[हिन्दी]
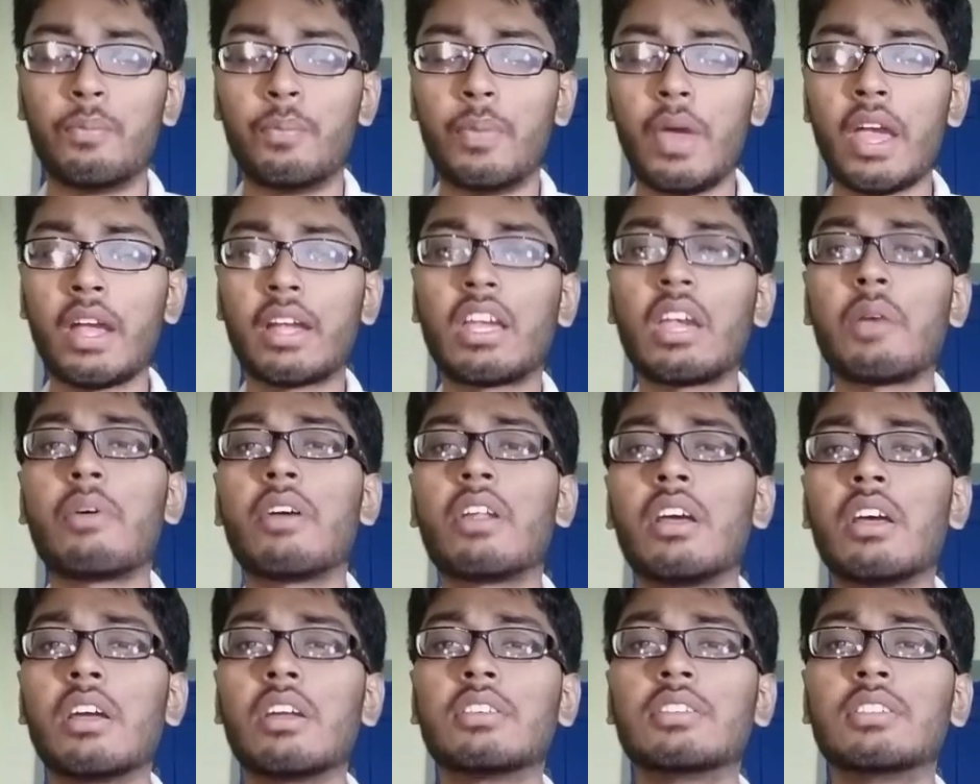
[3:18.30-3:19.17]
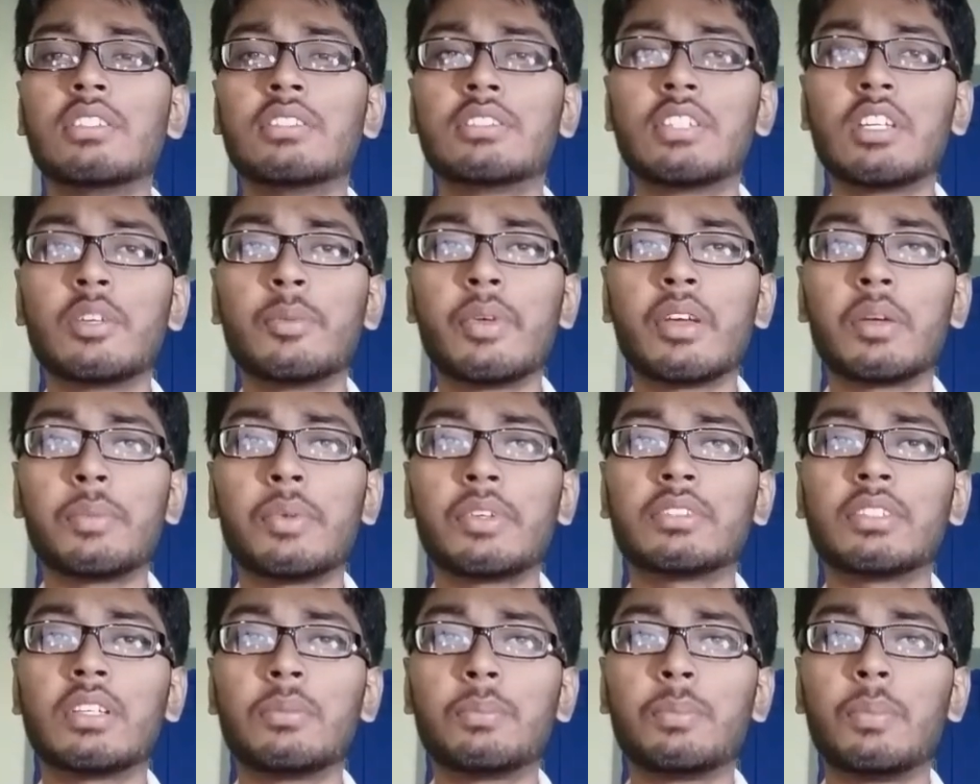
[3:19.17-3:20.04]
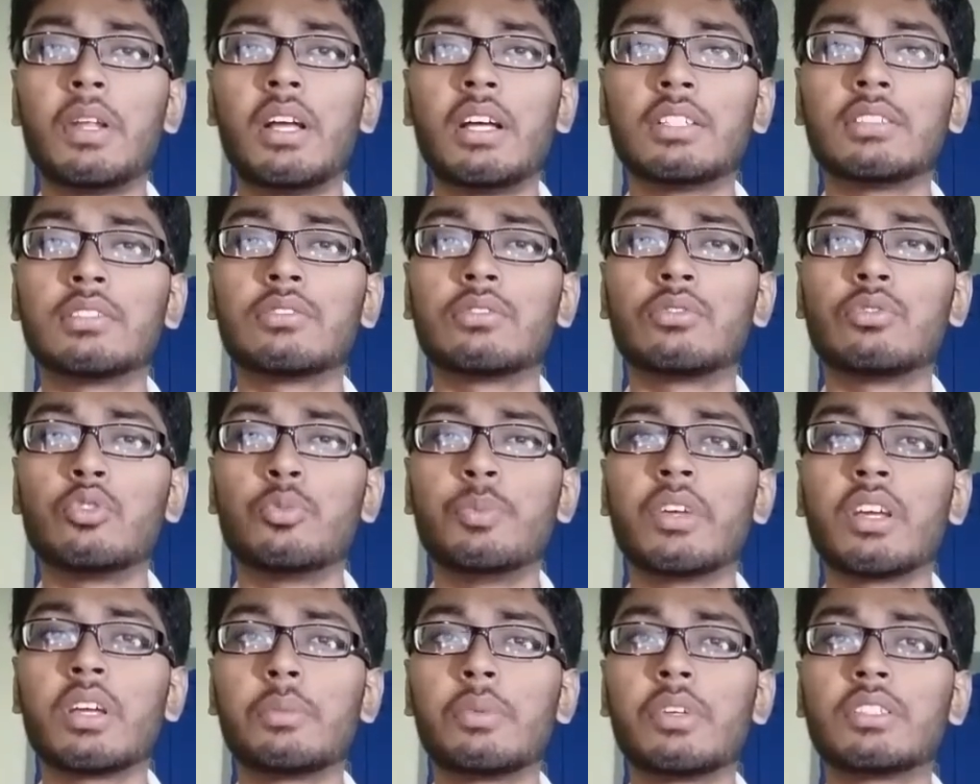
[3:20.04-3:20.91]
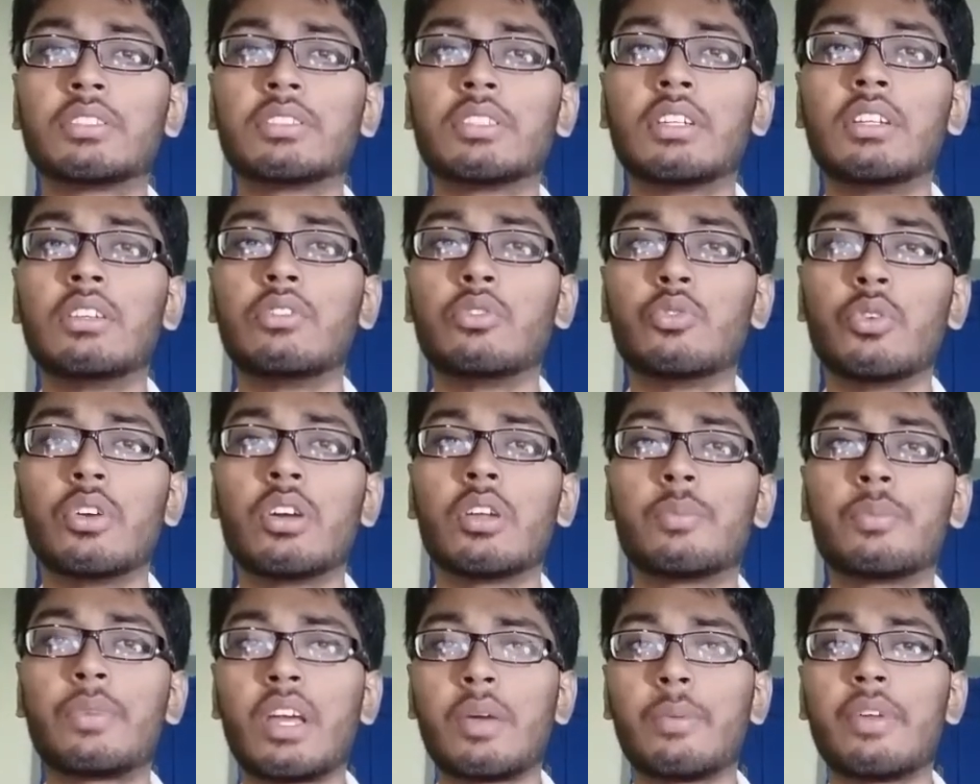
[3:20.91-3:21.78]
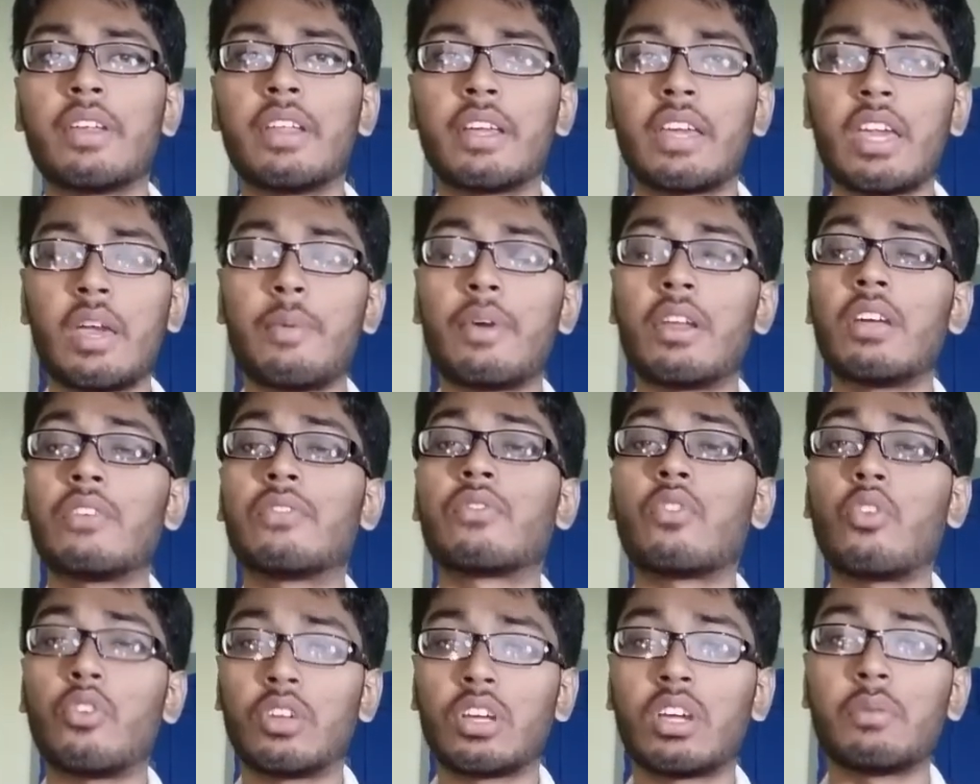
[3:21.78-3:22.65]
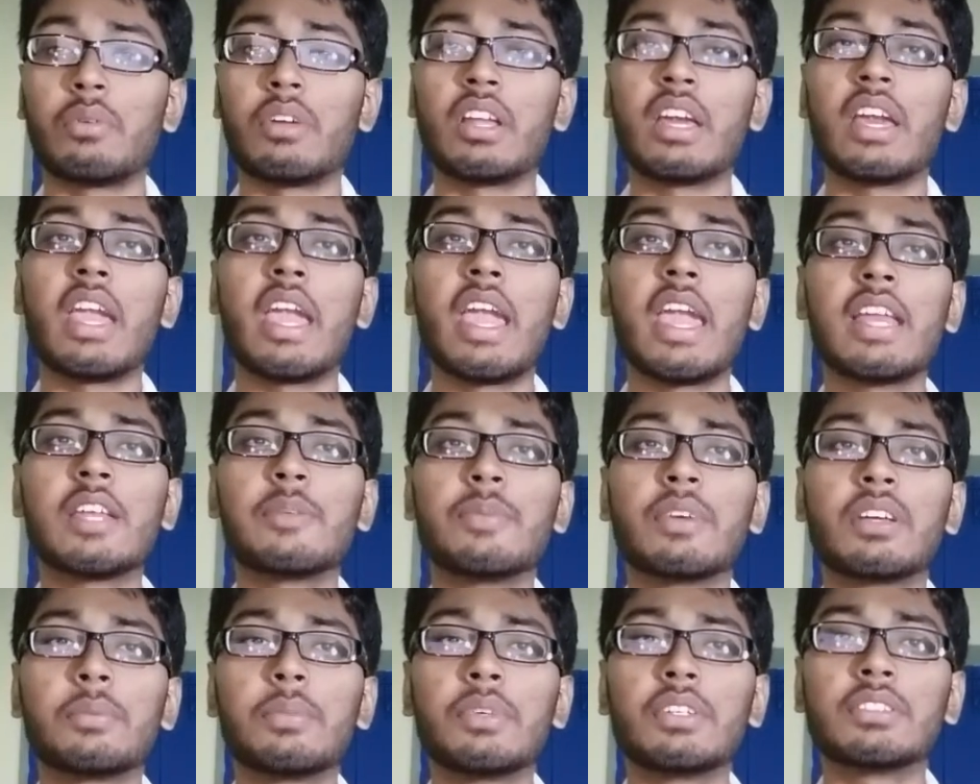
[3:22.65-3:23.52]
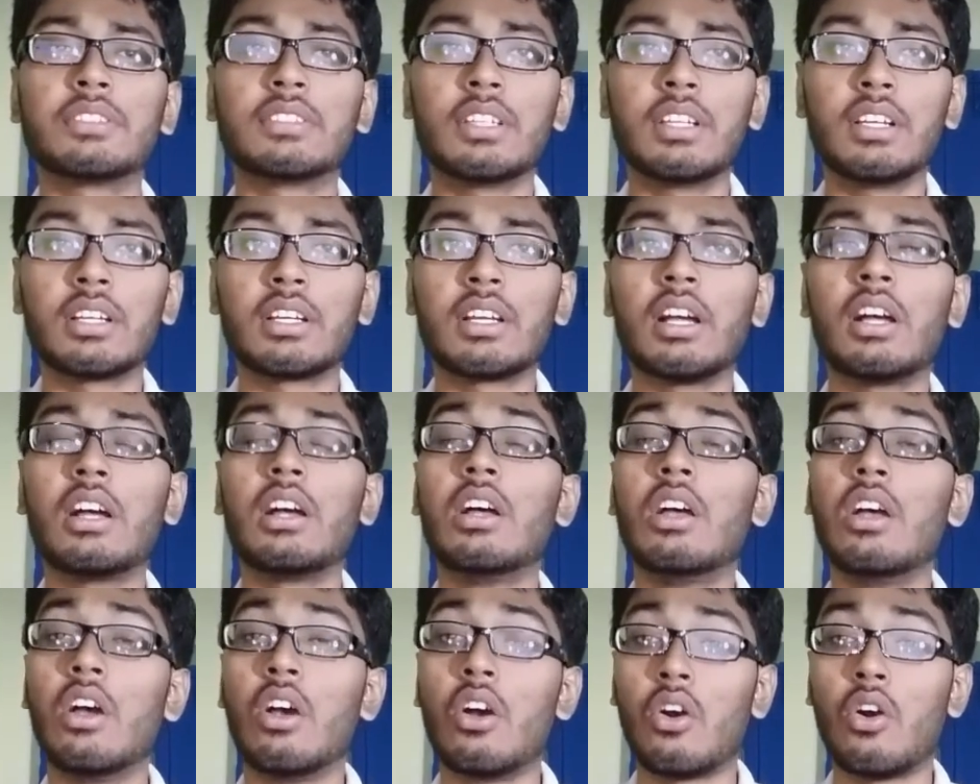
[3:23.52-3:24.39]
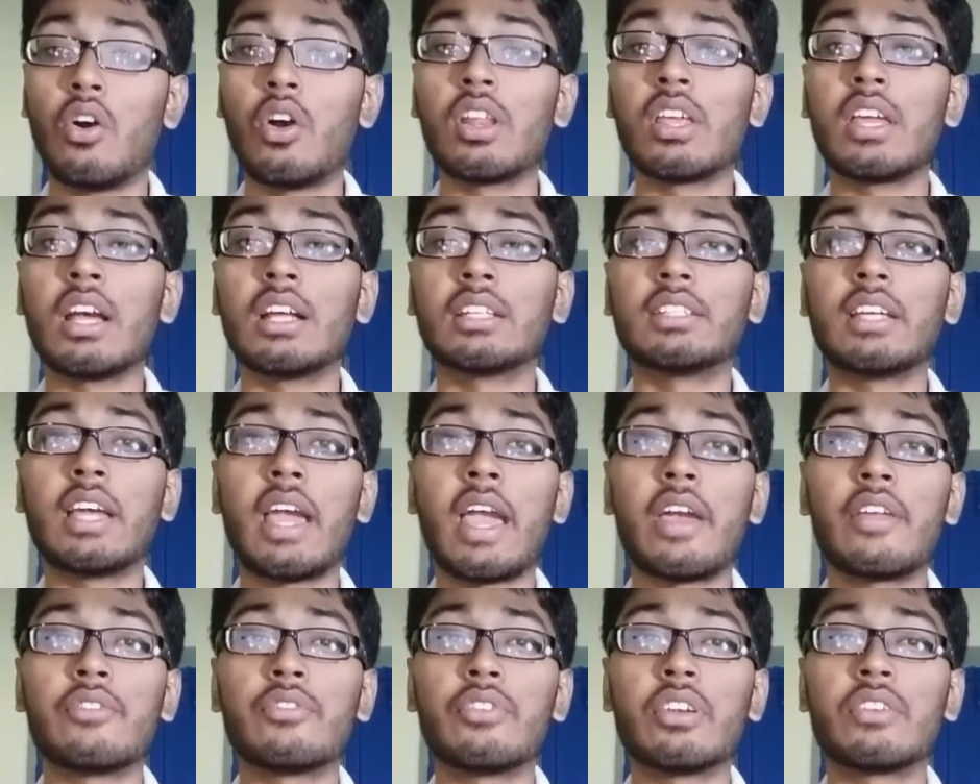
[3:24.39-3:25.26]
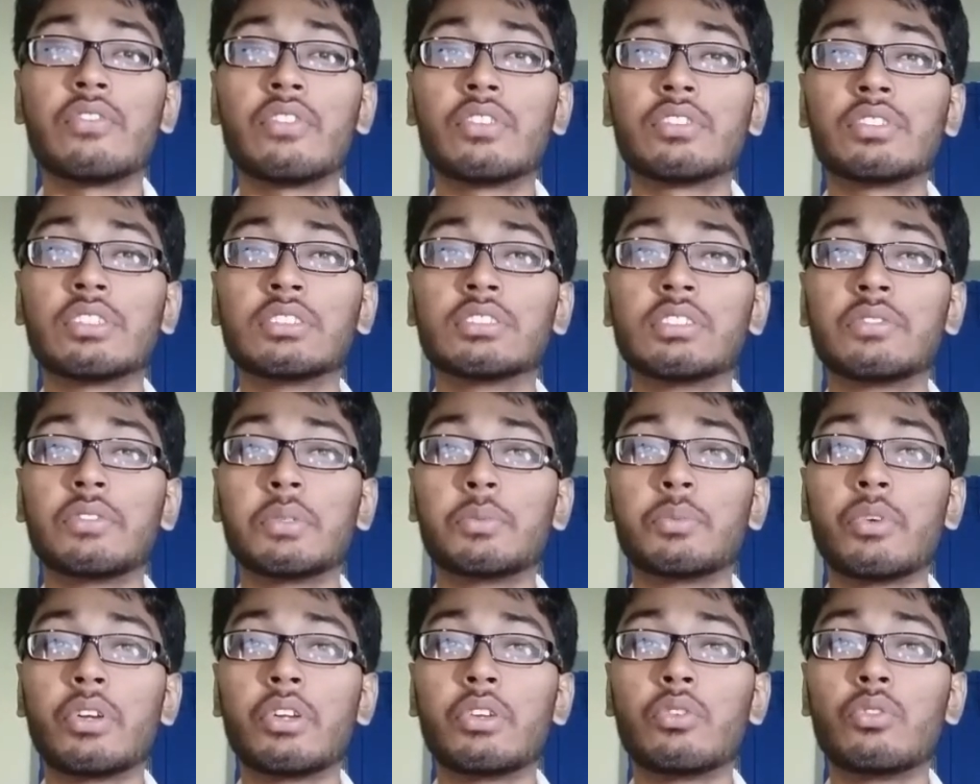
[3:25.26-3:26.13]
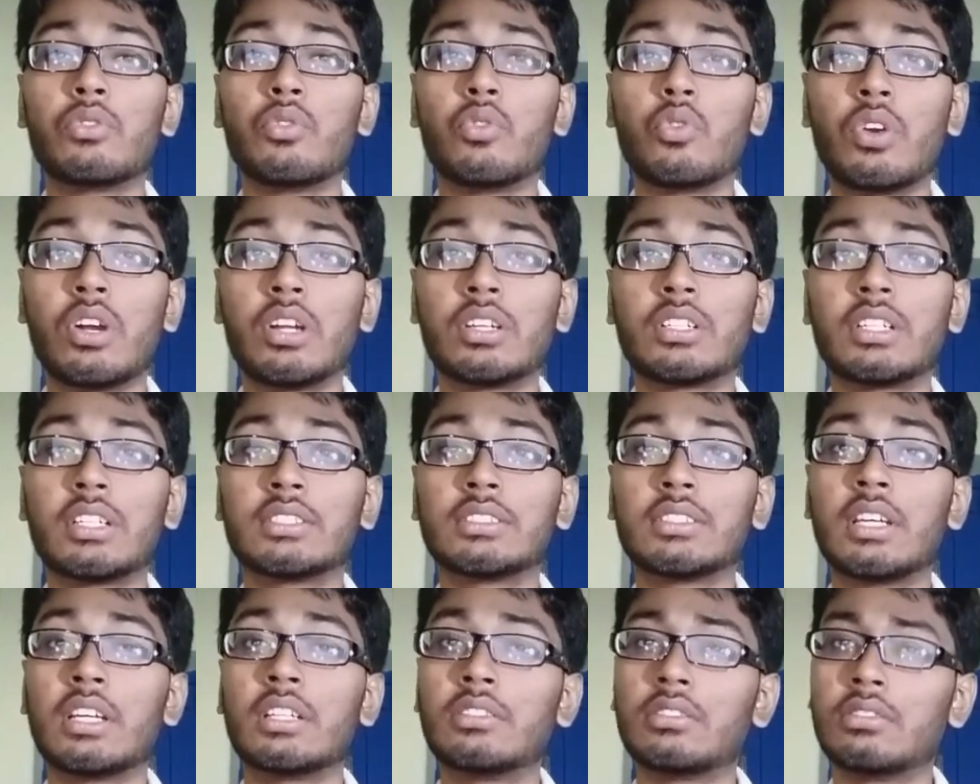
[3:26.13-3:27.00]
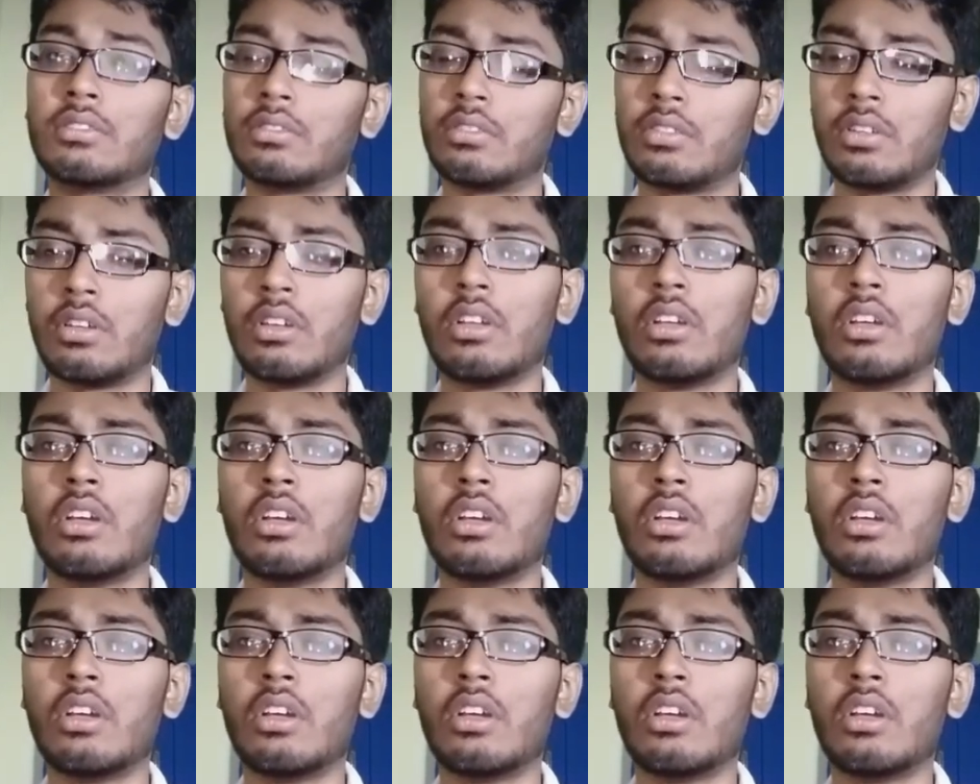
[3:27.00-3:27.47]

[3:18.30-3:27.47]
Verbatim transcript: बैक कैमरा है 16 मेगापिक्सल प्लस 2 मेगापिक्सल डुअल प्राइमरी कैमरा फ्रंट कैमरा है 8 मेगापिक्सल का और ये आता है एंड्रॉयड वर्षन सेवन पॉइंट नोगाट के साथ